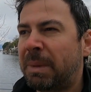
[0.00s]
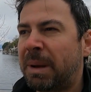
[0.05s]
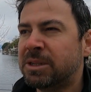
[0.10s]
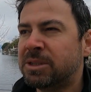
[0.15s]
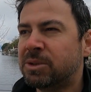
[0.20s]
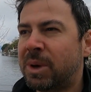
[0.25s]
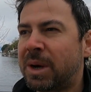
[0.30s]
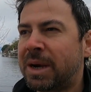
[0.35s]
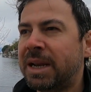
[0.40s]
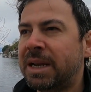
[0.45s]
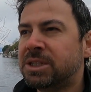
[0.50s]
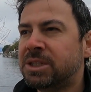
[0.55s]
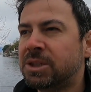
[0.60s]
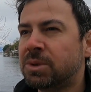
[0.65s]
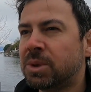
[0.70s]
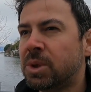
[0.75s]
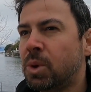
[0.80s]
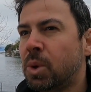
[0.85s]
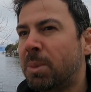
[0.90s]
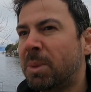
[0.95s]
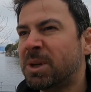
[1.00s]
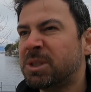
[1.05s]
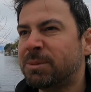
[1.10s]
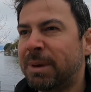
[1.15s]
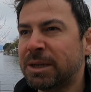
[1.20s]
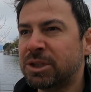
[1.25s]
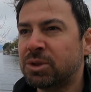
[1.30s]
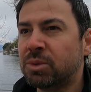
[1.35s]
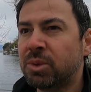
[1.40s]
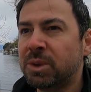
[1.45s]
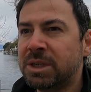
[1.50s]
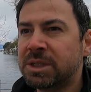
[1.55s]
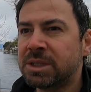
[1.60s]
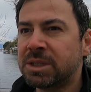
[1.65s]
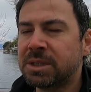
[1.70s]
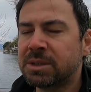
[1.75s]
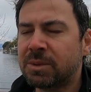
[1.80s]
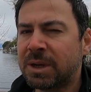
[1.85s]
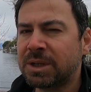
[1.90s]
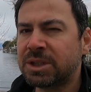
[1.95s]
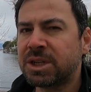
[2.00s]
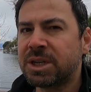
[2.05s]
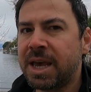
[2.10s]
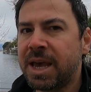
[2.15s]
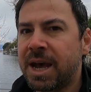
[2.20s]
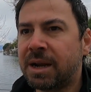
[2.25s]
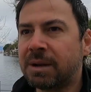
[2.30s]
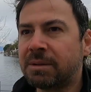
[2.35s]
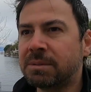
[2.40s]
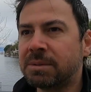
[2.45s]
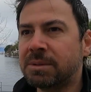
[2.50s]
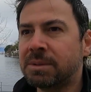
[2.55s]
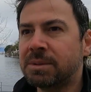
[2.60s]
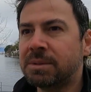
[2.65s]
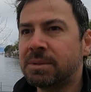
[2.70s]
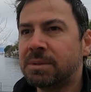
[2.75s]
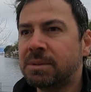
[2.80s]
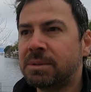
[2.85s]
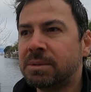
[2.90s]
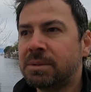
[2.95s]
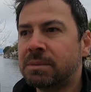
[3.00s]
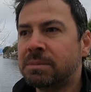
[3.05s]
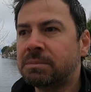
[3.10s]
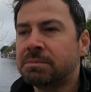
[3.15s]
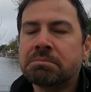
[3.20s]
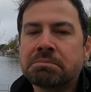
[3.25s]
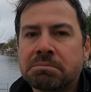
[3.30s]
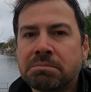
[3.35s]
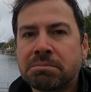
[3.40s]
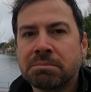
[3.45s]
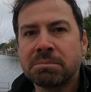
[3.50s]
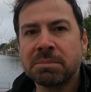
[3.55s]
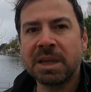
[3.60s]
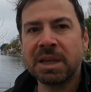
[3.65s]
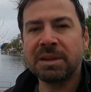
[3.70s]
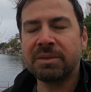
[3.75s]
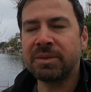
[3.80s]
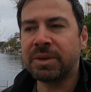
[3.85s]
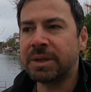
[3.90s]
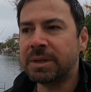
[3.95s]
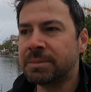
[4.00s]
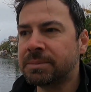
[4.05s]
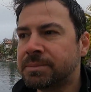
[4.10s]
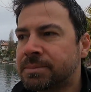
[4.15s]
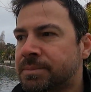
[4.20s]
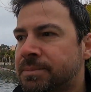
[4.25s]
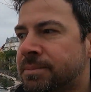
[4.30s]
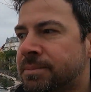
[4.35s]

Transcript: Mas eu acredito que umas mais turísticas eu acho que eram. Enfim.